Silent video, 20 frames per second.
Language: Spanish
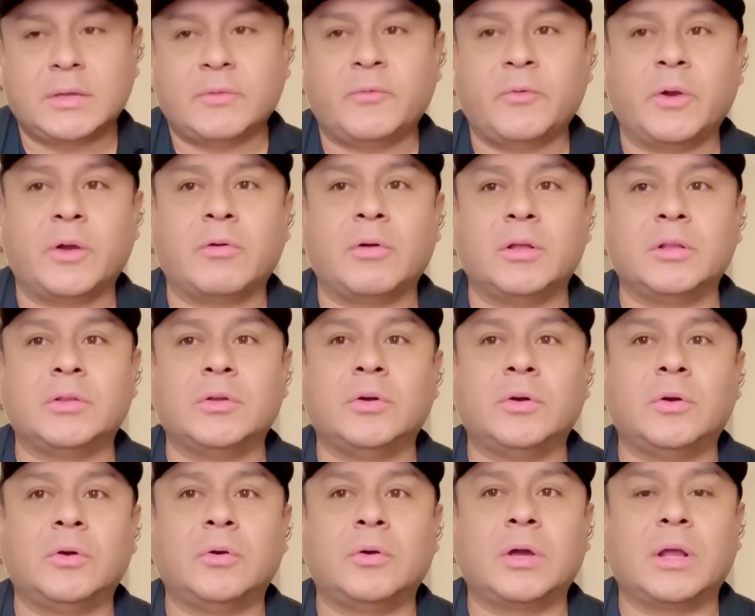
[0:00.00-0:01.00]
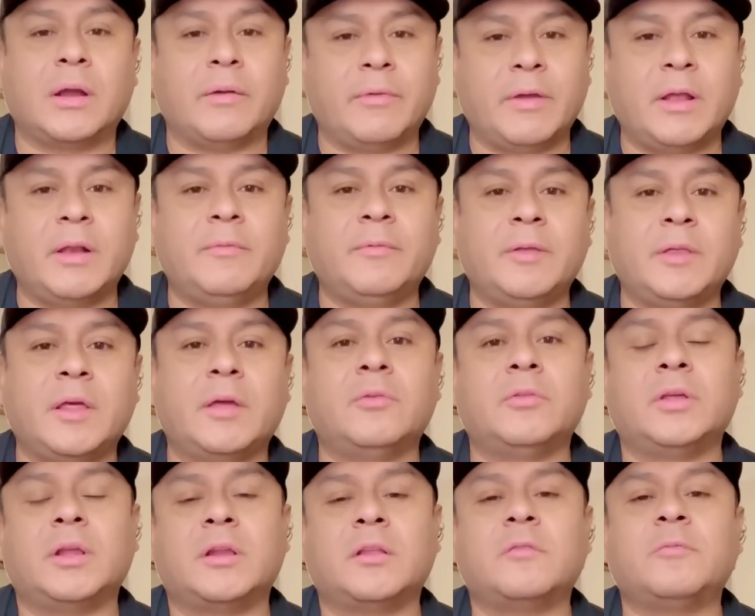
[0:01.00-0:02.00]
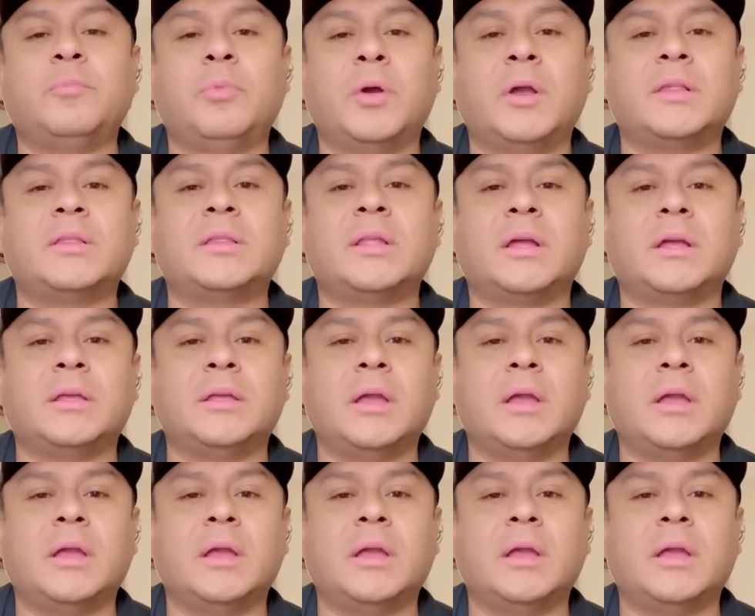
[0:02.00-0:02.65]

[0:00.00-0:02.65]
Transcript: Fue cuando grabé el video de respuesta,